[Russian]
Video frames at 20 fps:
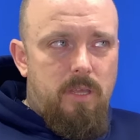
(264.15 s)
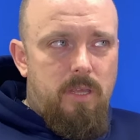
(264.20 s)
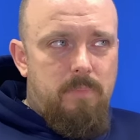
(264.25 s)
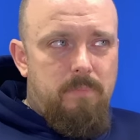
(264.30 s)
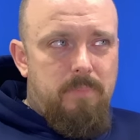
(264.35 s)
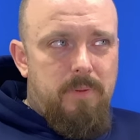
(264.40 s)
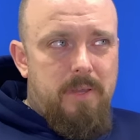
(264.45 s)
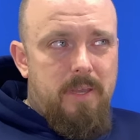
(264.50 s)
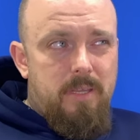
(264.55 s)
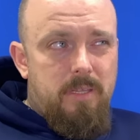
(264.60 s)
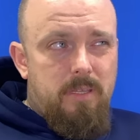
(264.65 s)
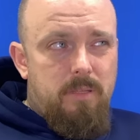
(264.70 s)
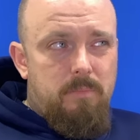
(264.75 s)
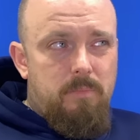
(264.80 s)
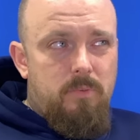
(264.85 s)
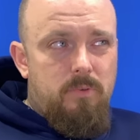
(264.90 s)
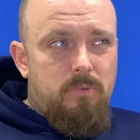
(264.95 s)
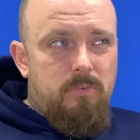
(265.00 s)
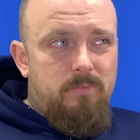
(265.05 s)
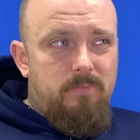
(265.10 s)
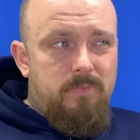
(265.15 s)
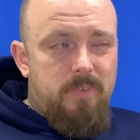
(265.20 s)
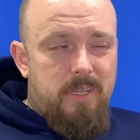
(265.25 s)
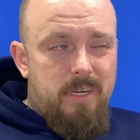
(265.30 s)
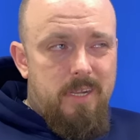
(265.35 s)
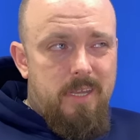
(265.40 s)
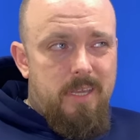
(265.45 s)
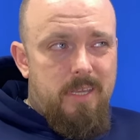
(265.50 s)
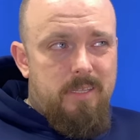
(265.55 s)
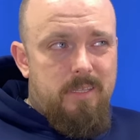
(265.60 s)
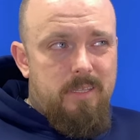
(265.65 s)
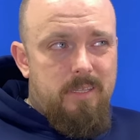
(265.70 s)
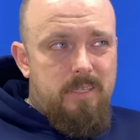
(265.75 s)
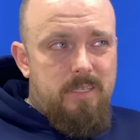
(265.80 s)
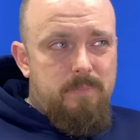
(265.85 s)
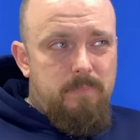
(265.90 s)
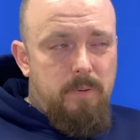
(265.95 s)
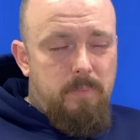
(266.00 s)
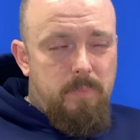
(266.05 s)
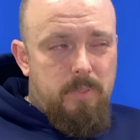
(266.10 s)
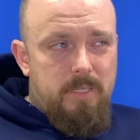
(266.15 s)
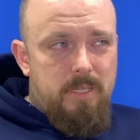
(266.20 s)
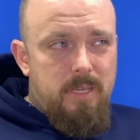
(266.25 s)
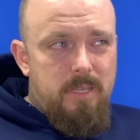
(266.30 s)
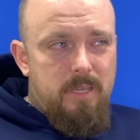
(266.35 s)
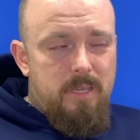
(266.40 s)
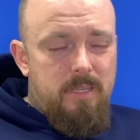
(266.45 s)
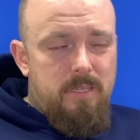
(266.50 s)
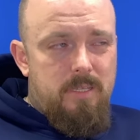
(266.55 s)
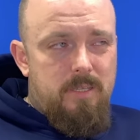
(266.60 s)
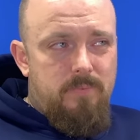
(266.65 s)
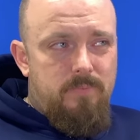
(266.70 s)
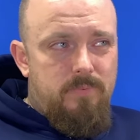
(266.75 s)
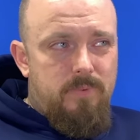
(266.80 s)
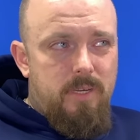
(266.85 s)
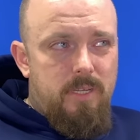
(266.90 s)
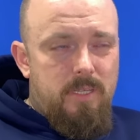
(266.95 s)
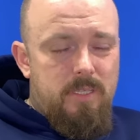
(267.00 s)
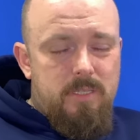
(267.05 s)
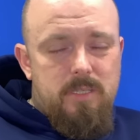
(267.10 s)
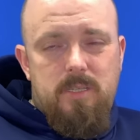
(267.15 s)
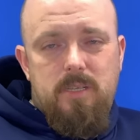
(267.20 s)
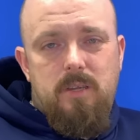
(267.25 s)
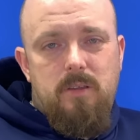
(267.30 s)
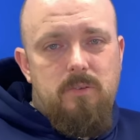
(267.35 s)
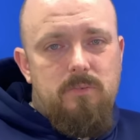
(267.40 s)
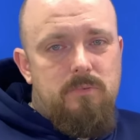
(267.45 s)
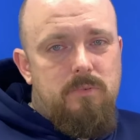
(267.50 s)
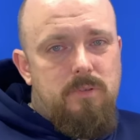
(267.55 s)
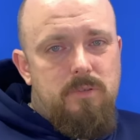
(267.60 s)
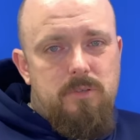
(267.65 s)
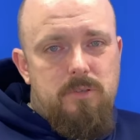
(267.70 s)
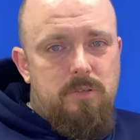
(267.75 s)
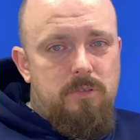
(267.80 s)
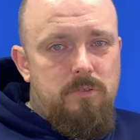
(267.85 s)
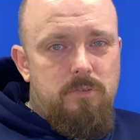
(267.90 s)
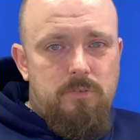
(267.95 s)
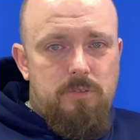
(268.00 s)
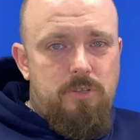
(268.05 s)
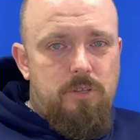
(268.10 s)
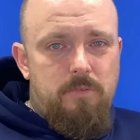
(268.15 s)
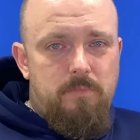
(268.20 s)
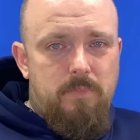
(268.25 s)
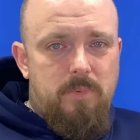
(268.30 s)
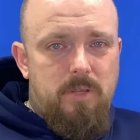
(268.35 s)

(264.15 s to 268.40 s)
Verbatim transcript: И поэтому вероятность попадания антифриза очень-очень